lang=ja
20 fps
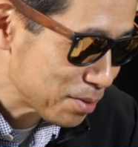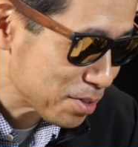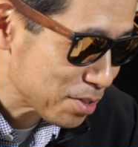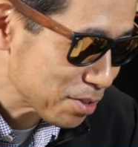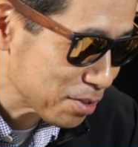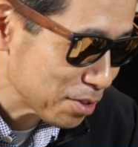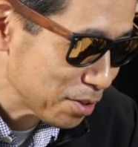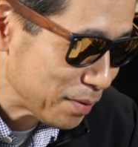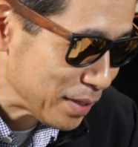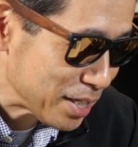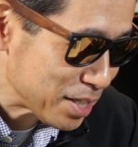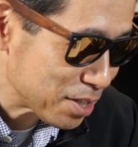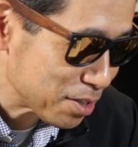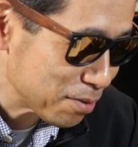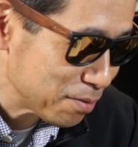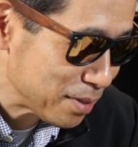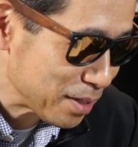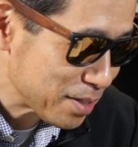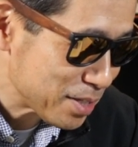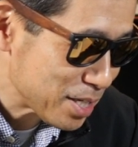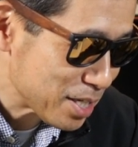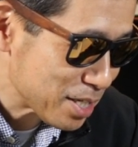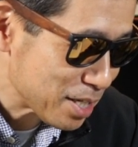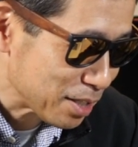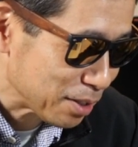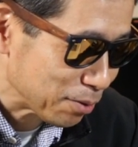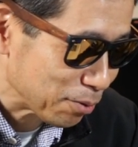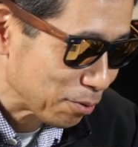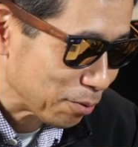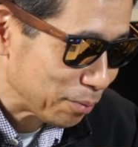通の
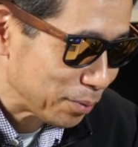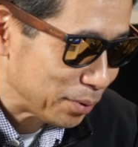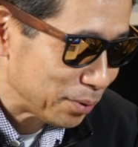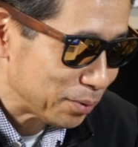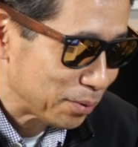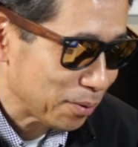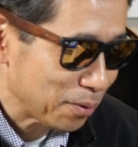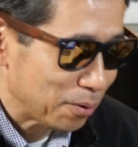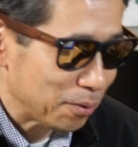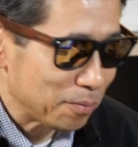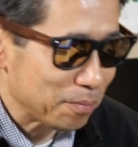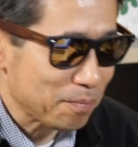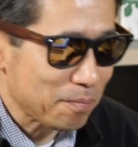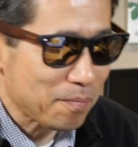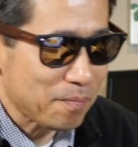ファッションアクセサリーのとこ見ると